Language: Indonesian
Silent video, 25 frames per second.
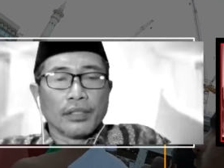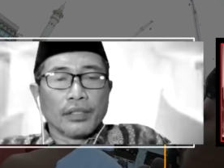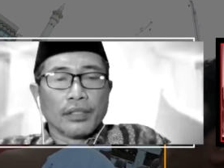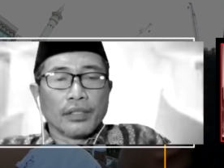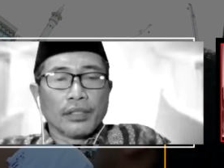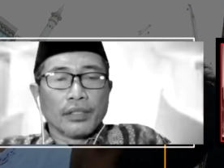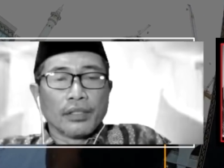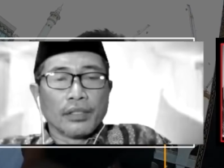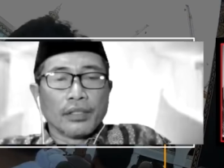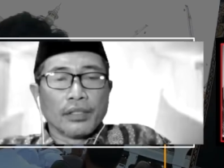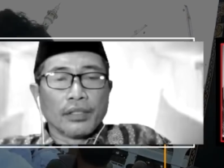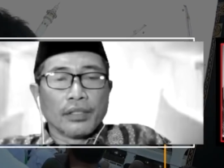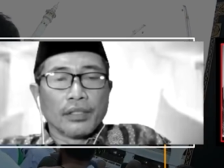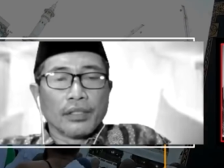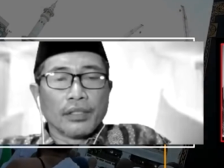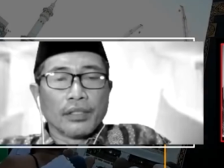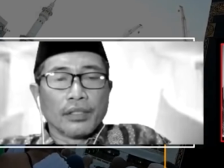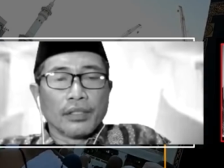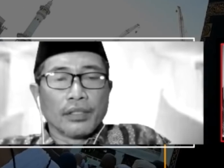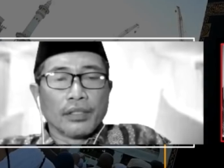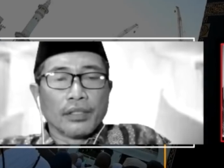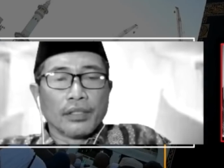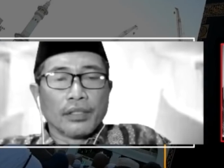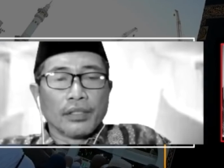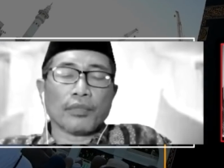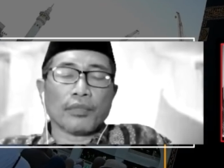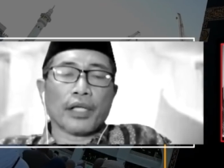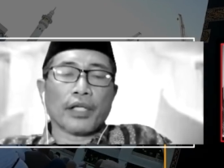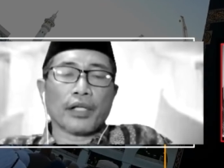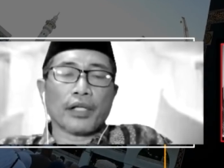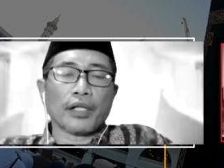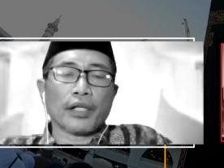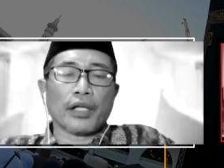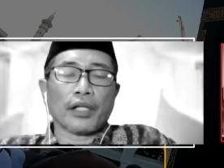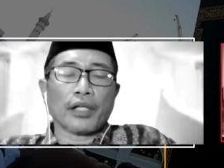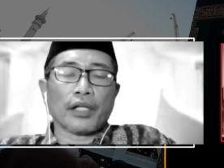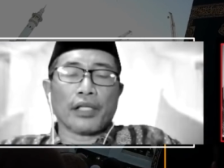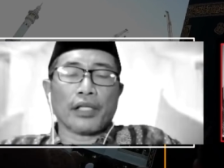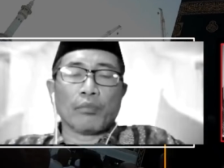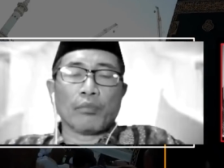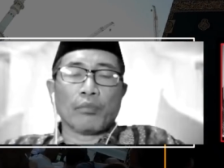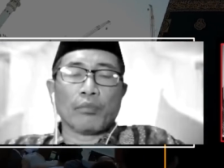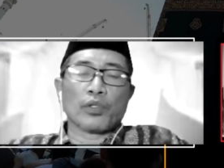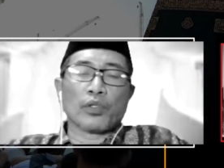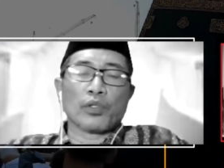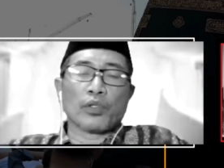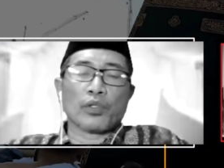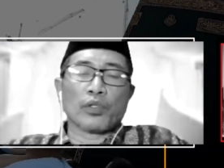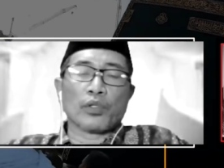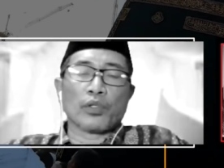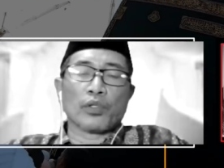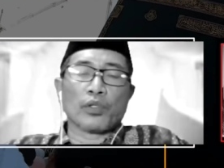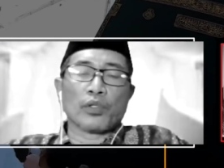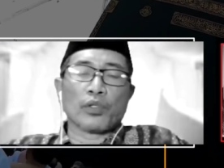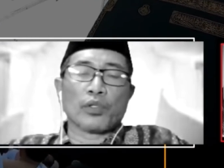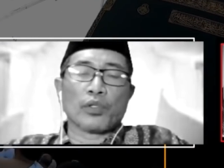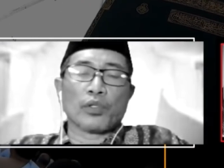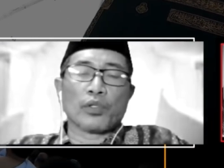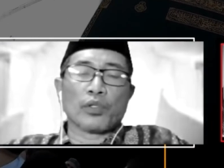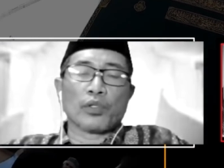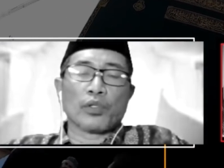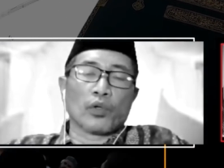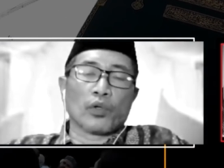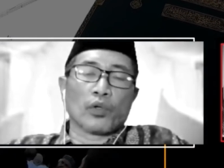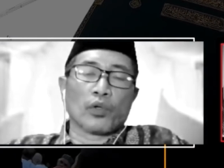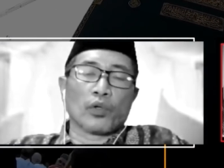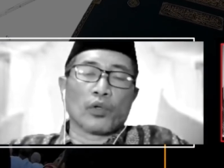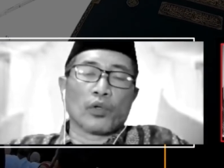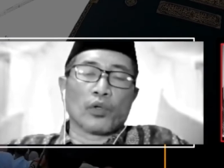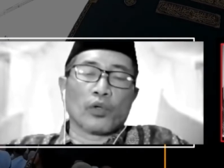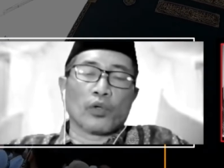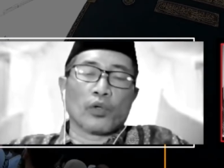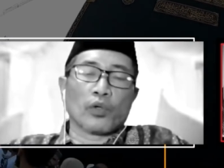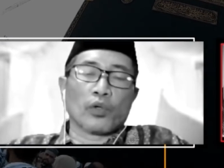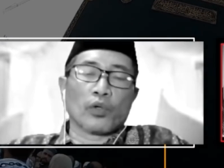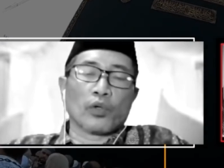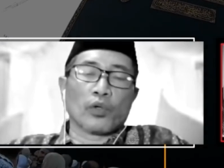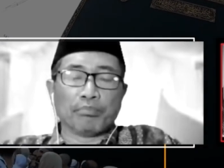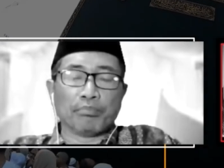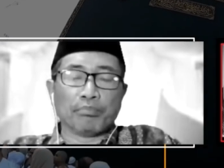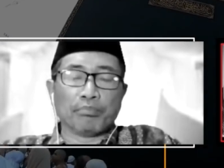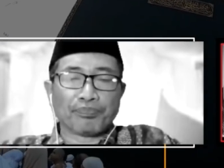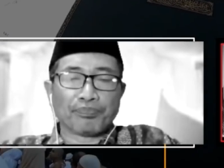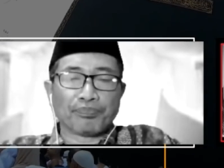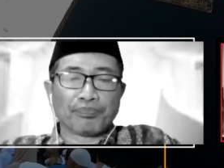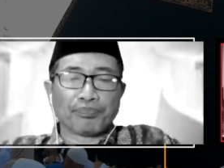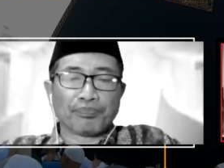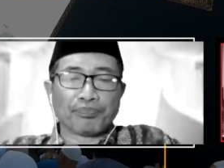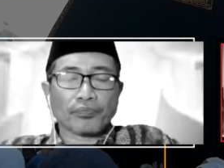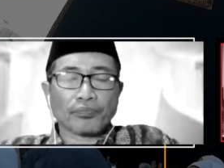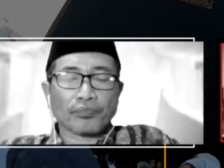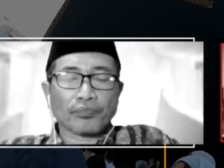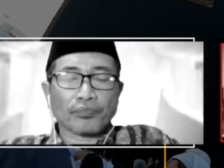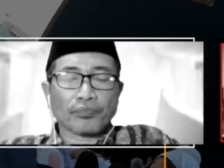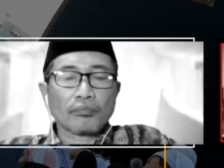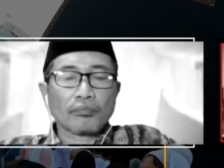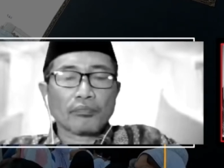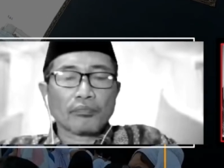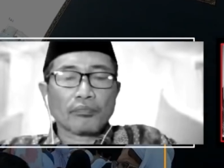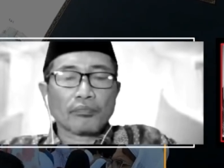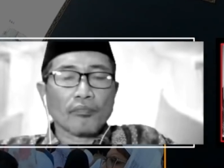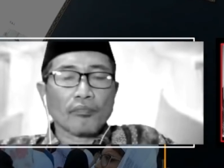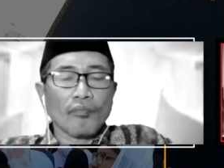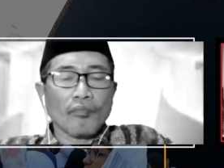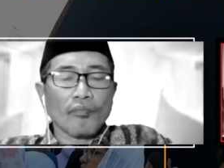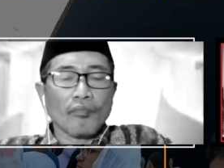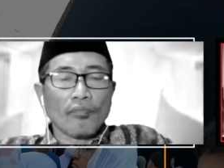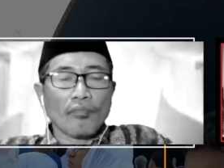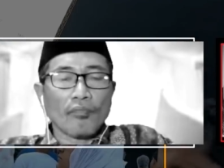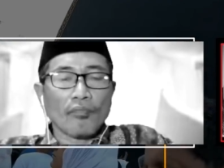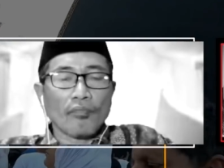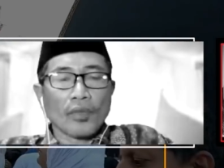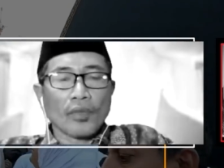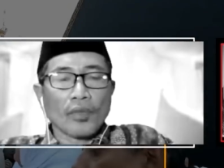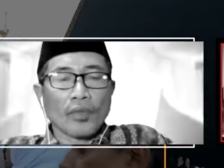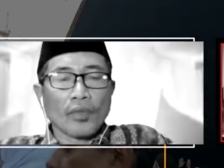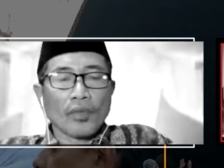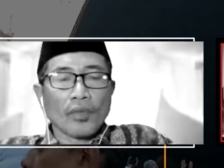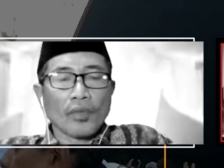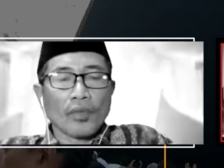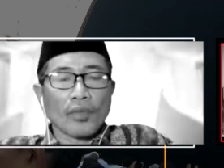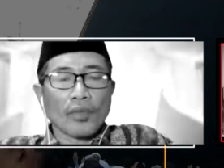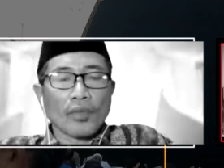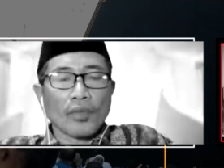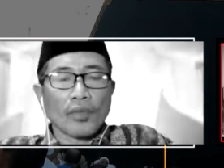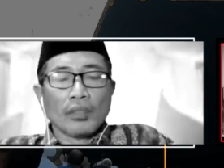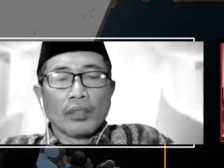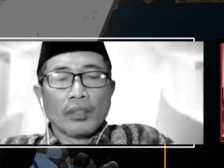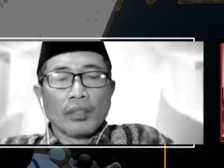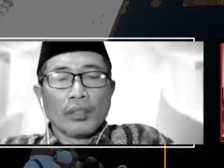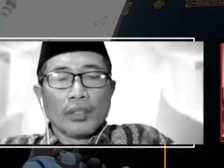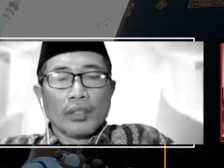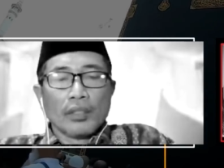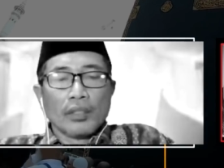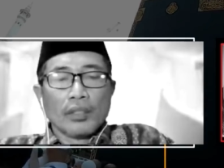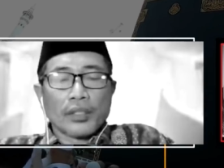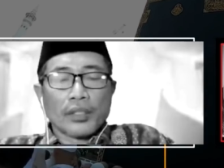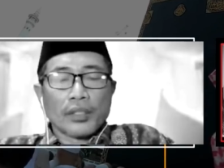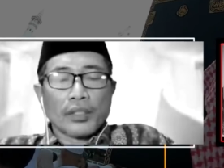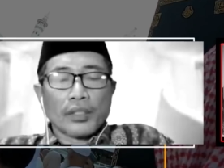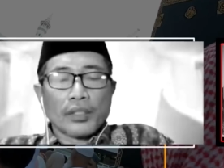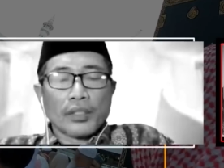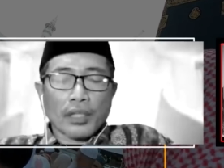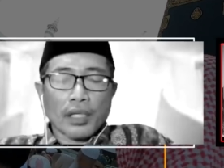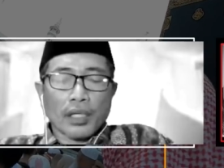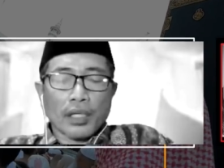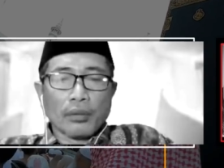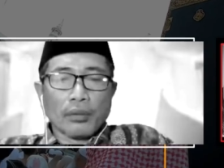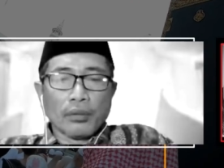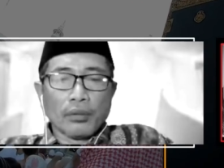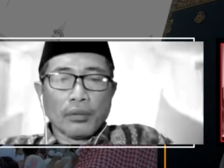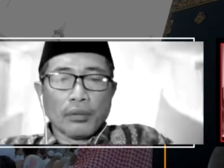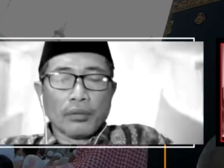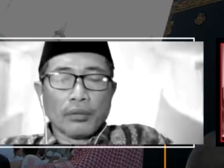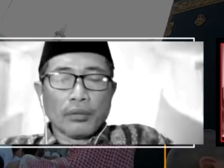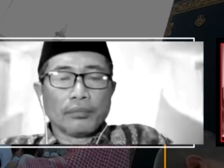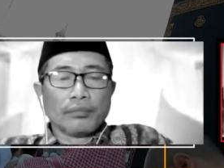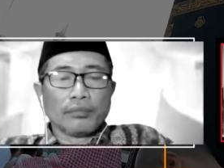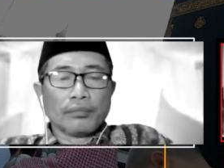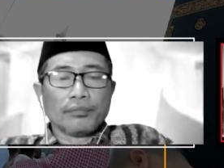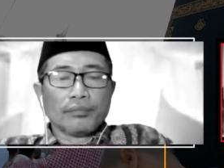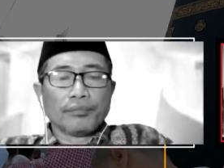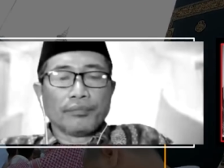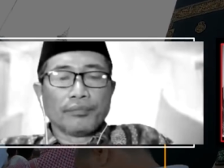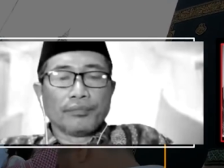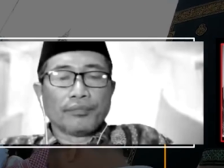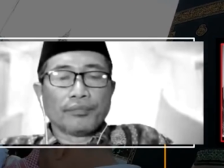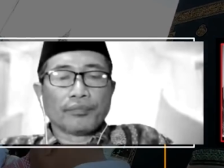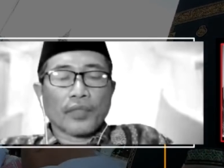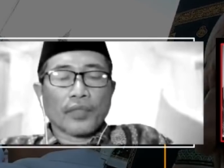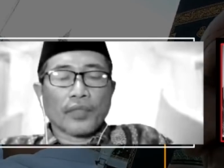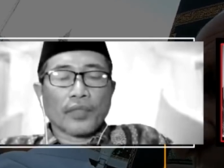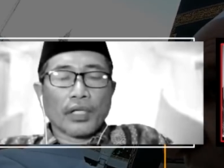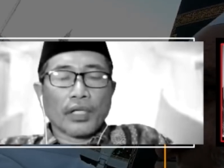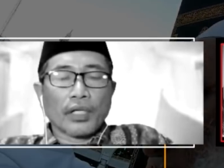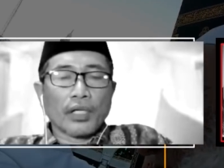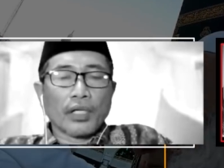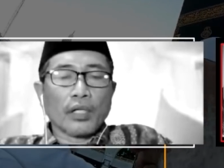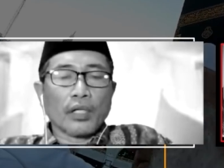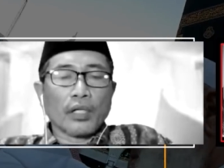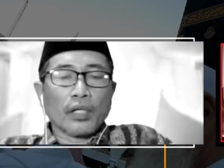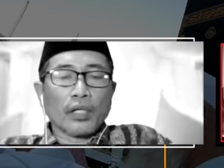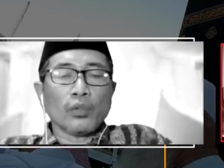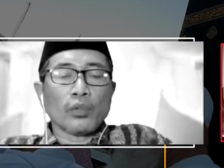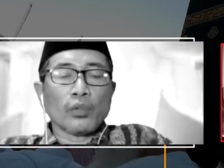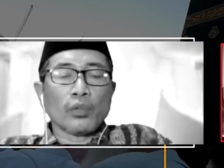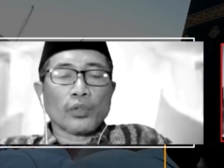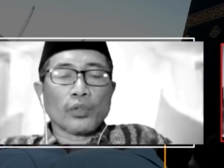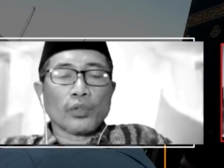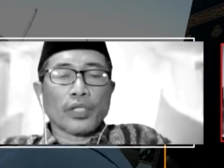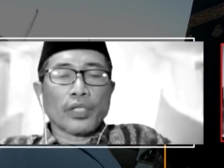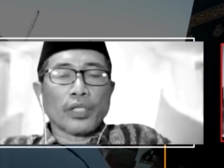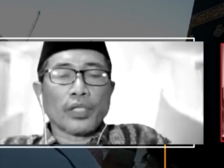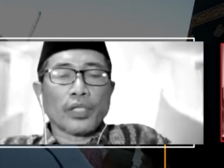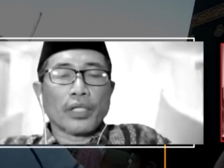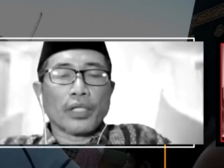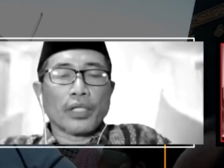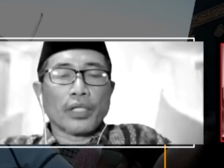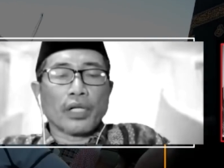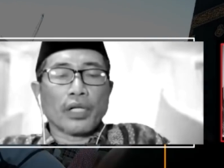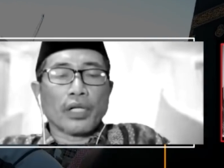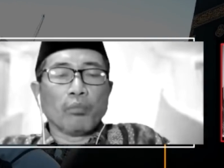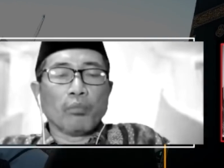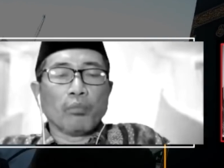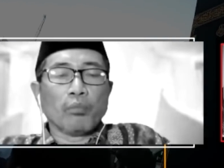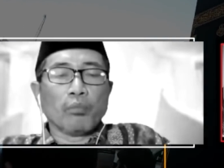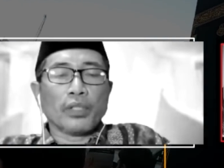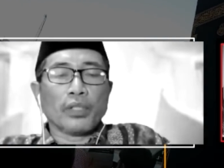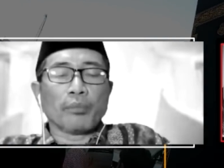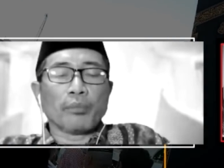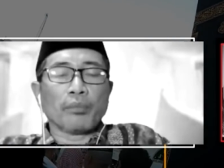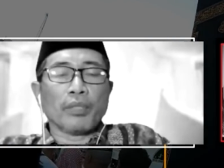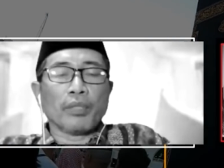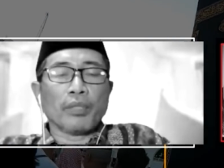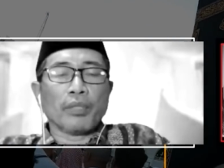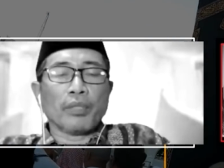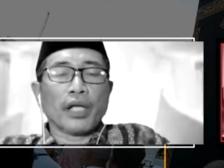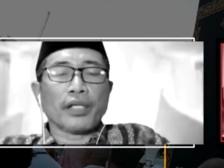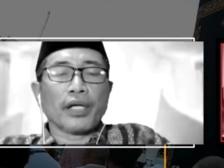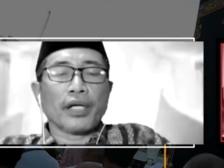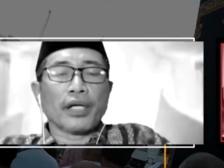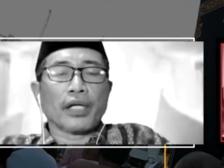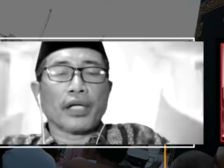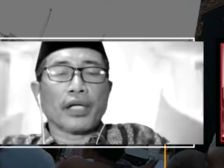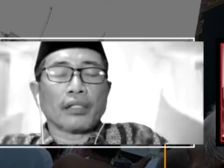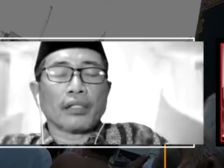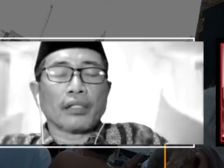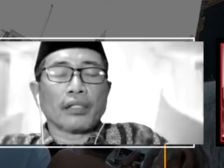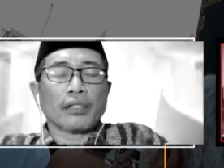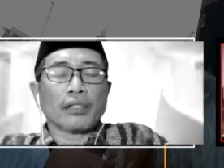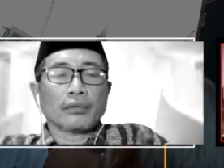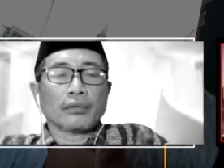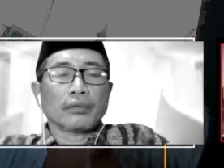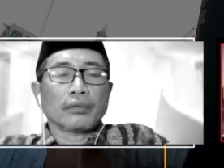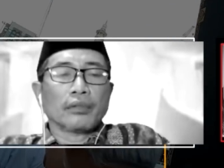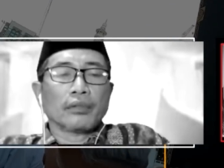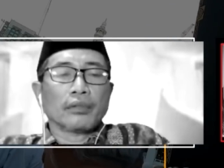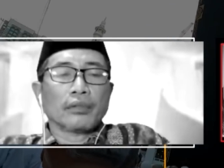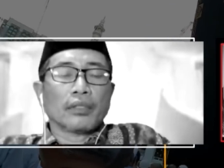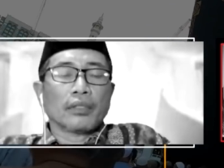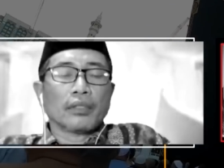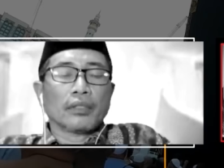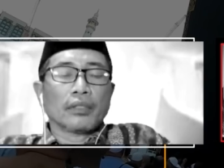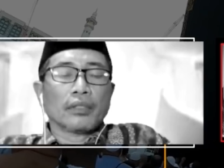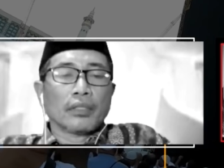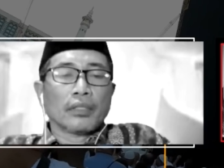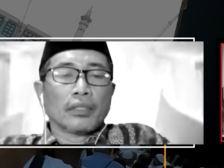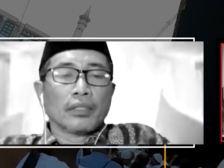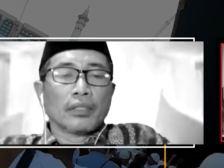Abbas kan mau mengalihkan topik ini kepada Alkitab. Saya paham. Makanya saya tidak mau ngikutin aturan main Julkifli Abbas. Orang licik dia.